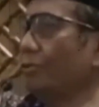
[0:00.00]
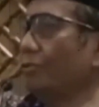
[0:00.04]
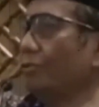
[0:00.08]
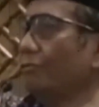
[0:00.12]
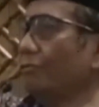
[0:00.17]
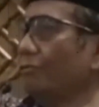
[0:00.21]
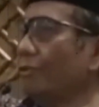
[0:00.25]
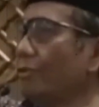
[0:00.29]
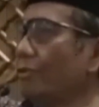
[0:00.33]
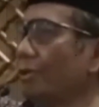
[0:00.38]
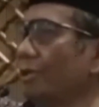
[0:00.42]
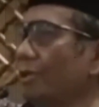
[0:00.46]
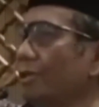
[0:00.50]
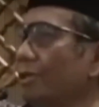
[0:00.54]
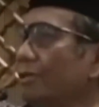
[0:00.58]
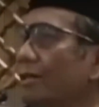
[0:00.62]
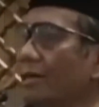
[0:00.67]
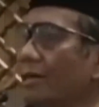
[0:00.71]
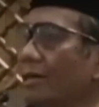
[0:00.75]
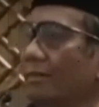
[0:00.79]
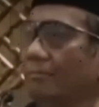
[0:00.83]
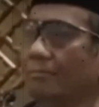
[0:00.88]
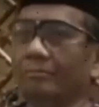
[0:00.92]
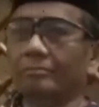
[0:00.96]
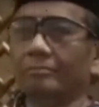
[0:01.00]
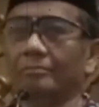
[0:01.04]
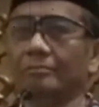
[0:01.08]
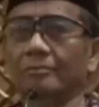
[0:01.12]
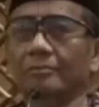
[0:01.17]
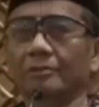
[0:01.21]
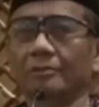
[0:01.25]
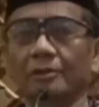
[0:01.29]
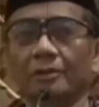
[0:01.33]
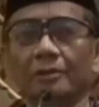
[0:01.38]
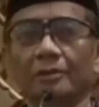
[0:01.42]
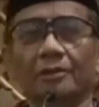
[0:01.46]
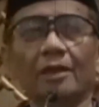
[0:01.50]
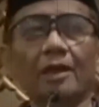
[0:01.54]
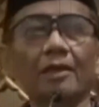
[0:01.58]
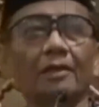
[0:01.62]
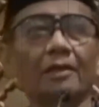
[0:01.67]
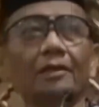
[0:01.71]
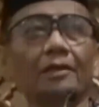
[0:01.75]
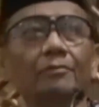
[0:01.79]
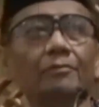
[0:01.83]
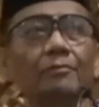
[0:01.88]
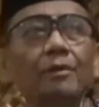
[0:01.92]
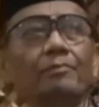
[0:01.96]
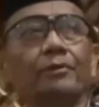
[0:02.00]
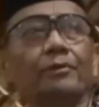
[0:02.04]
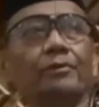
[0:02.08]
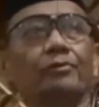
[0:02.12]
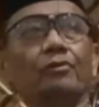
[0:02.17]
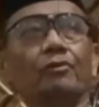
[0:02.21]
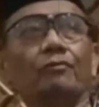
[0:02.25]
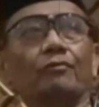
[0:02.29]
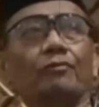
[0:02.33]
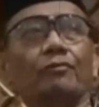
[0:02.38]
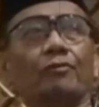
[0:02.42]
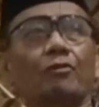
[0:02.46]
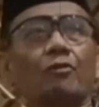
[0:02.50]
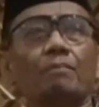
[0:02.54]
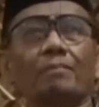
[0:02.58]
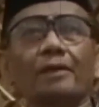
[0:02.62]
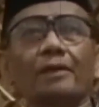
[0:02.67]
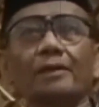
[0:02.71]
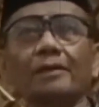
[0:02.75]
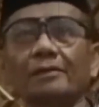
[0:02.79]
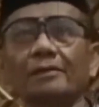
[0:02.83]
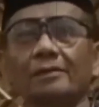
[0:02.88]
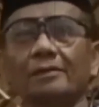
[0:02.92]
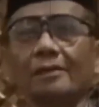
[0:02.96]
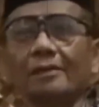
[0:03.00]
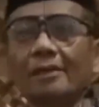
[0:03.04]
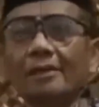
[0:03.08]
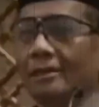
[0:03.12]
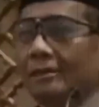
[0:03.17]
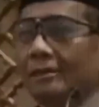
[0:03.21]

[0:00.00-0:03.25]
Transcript: front Islam. Yang lain membentuk front Pancasila.